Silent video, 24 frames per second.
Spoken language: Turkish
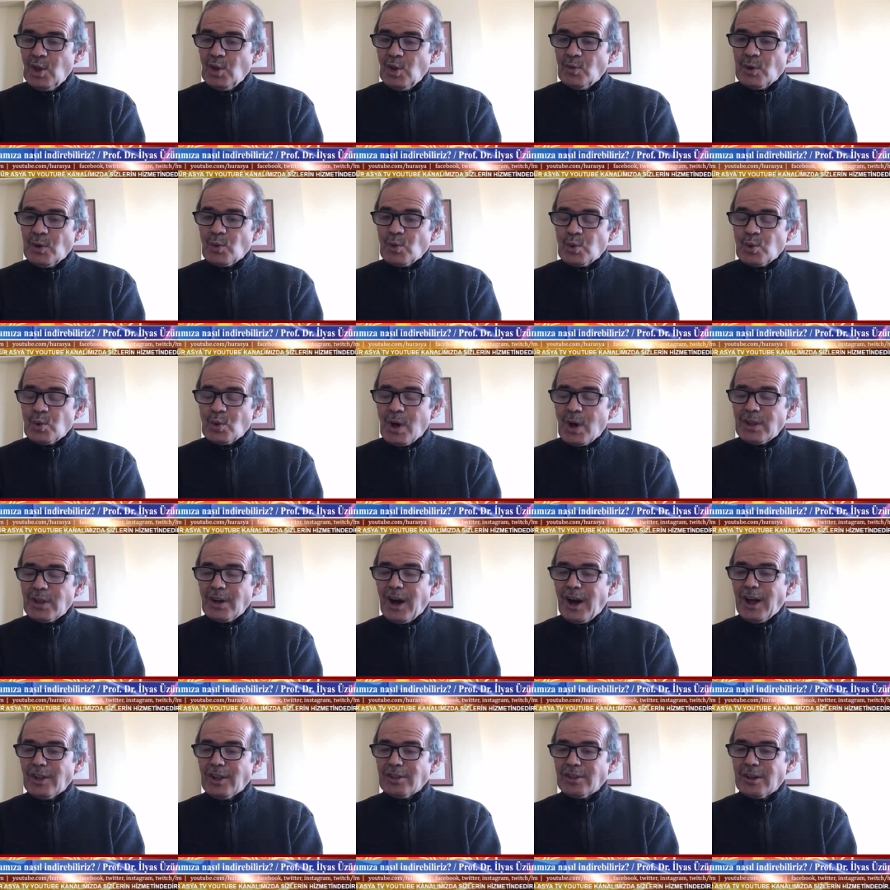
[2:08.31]
Ve Kur'an'ı
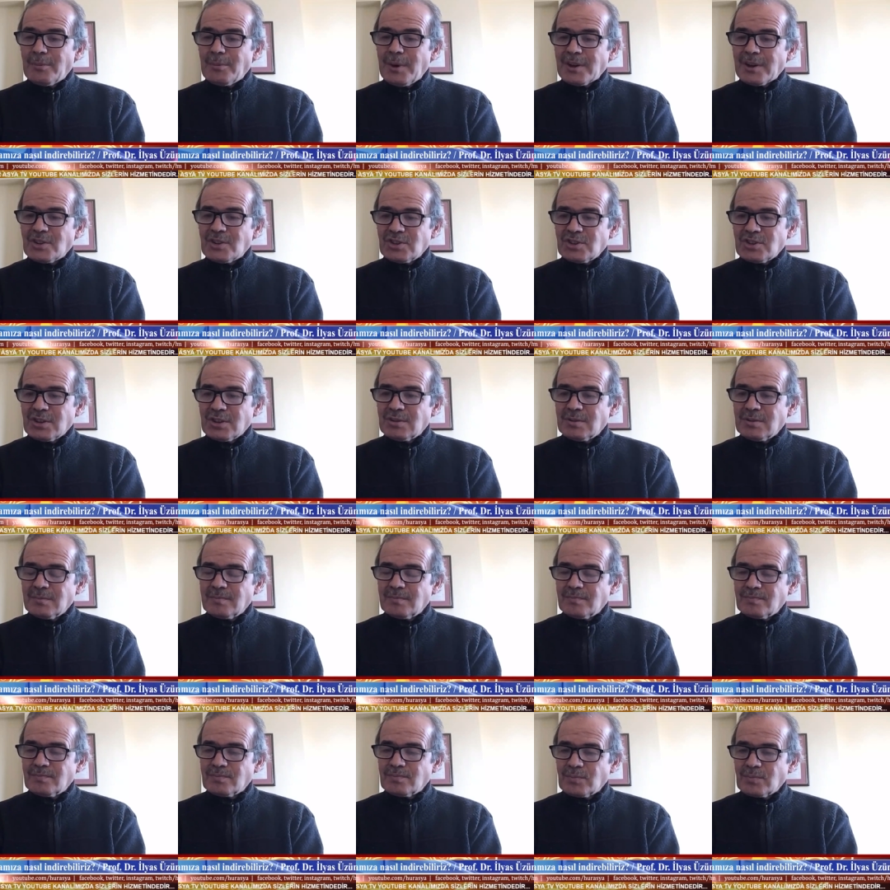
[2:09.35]
anlamak için,
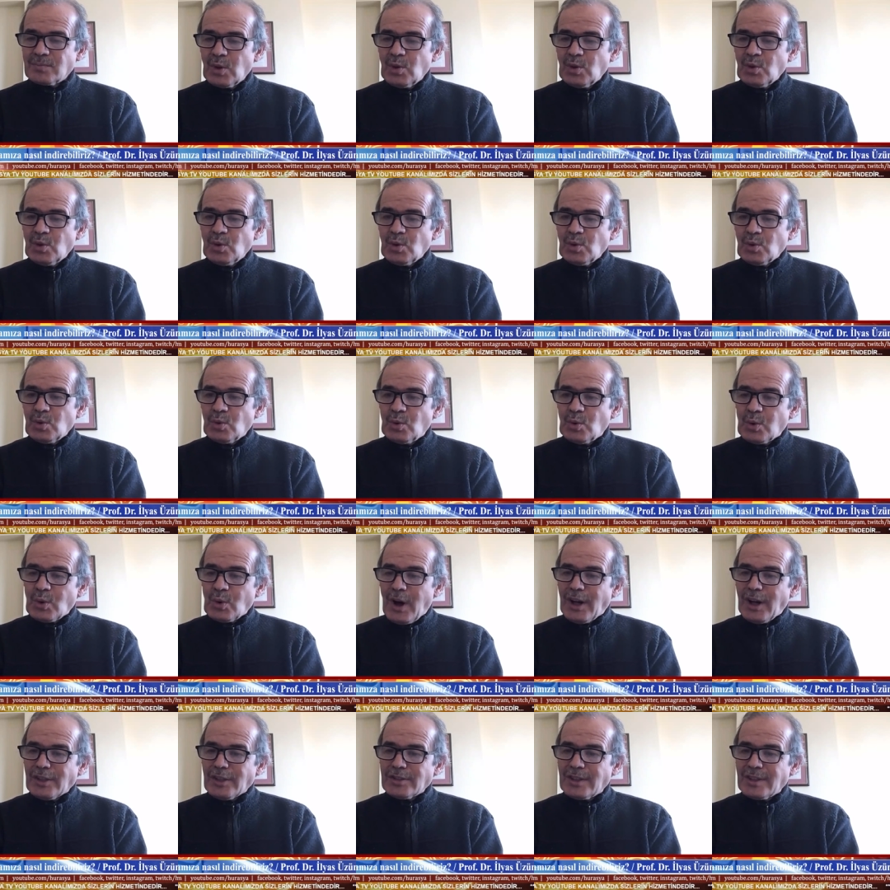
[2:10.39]

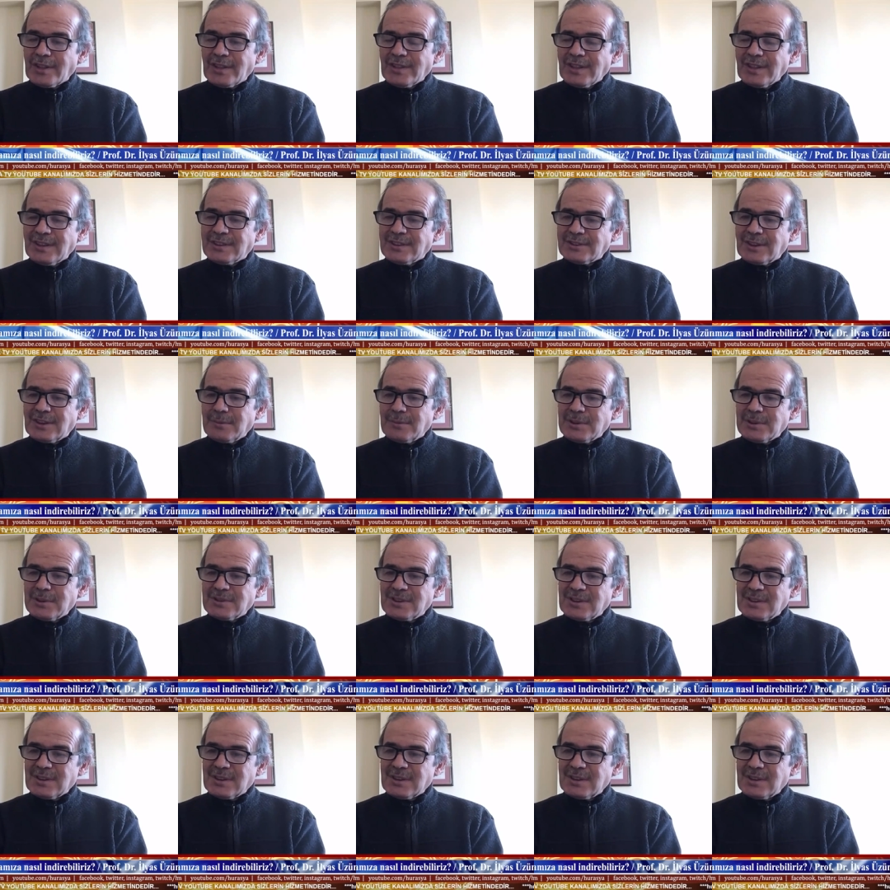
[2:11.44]
Kur'an'dan
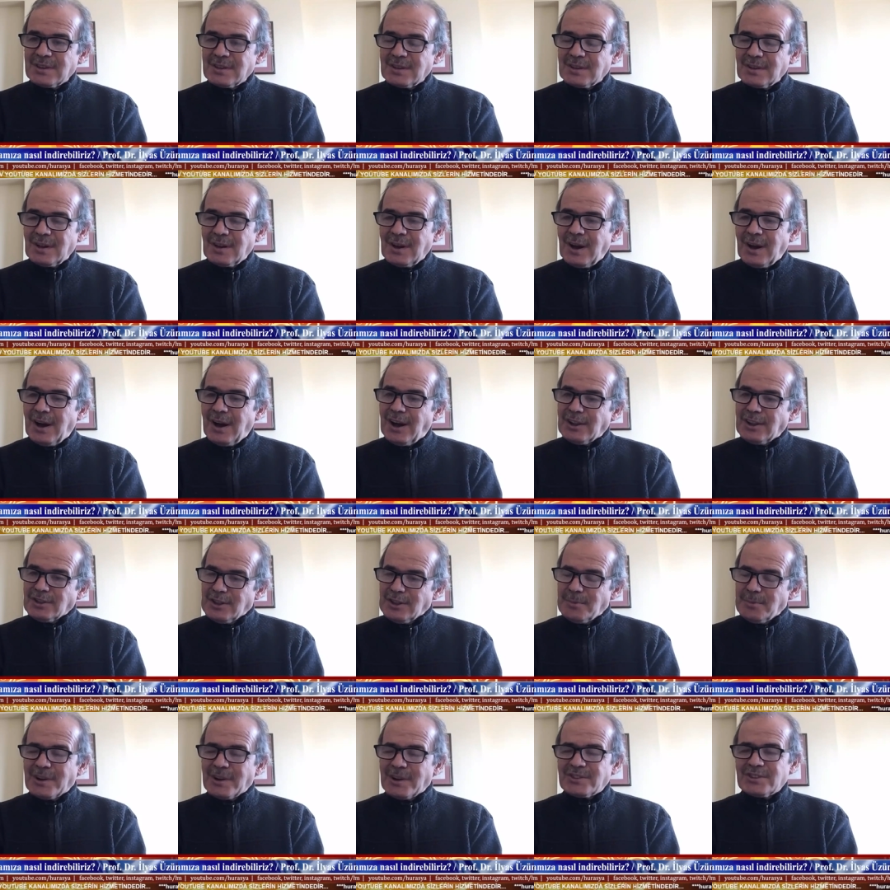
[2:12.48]
hissemizi
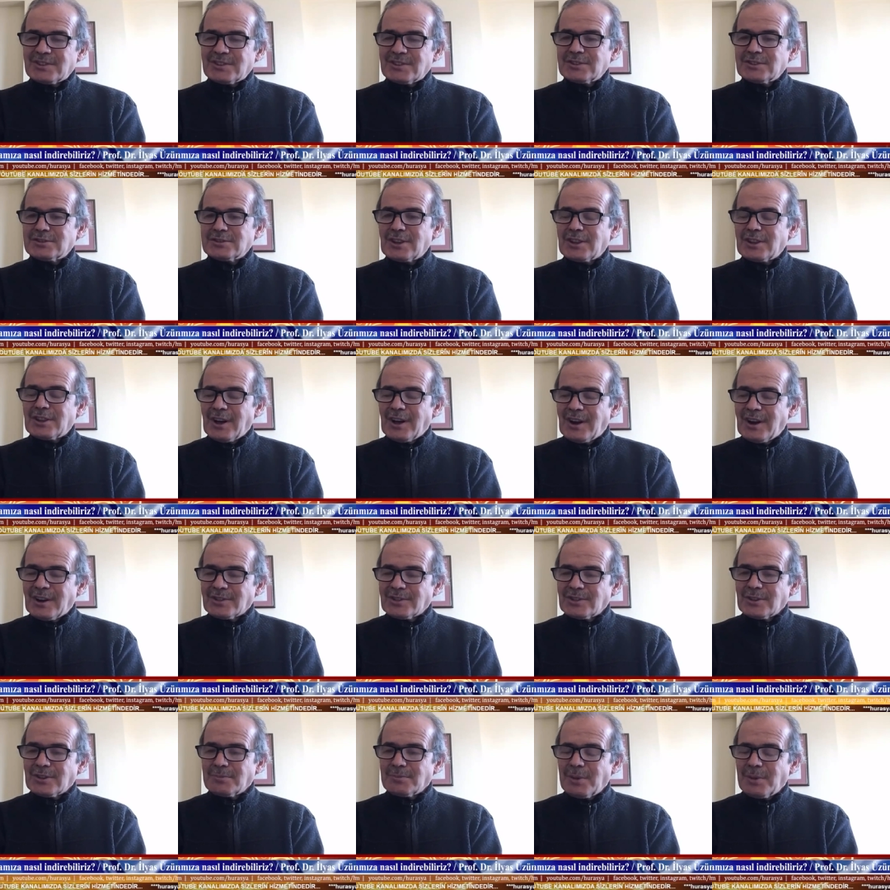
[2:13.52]
anlam açısından
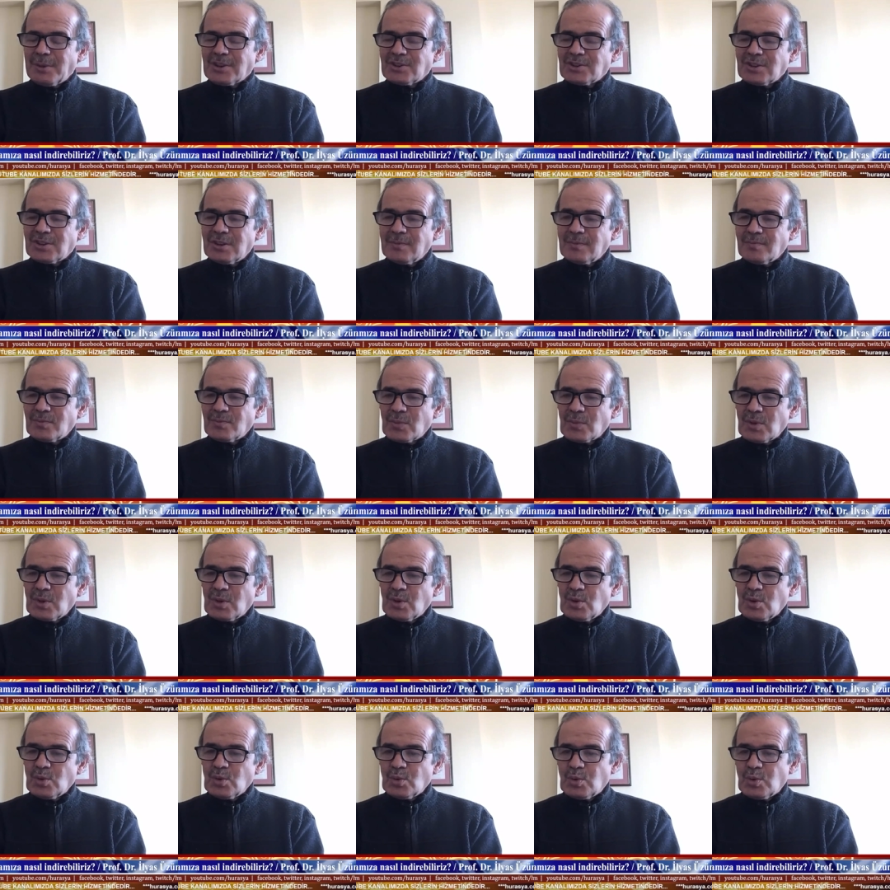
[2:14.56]
artırmak için
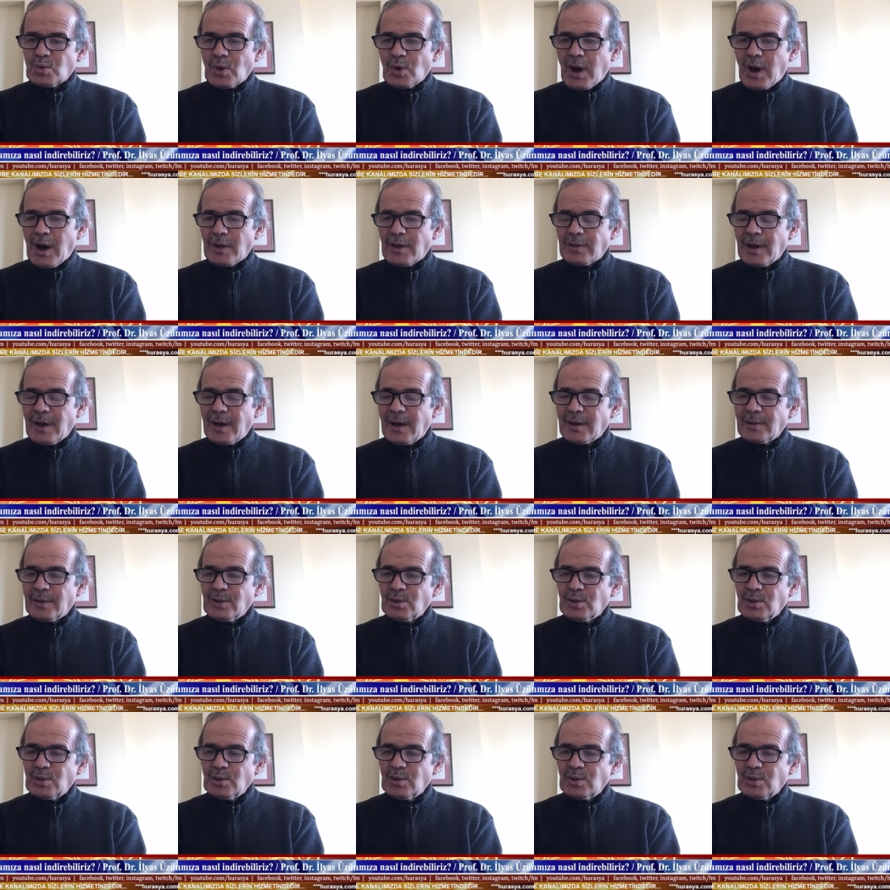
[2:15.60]
Kur'an'a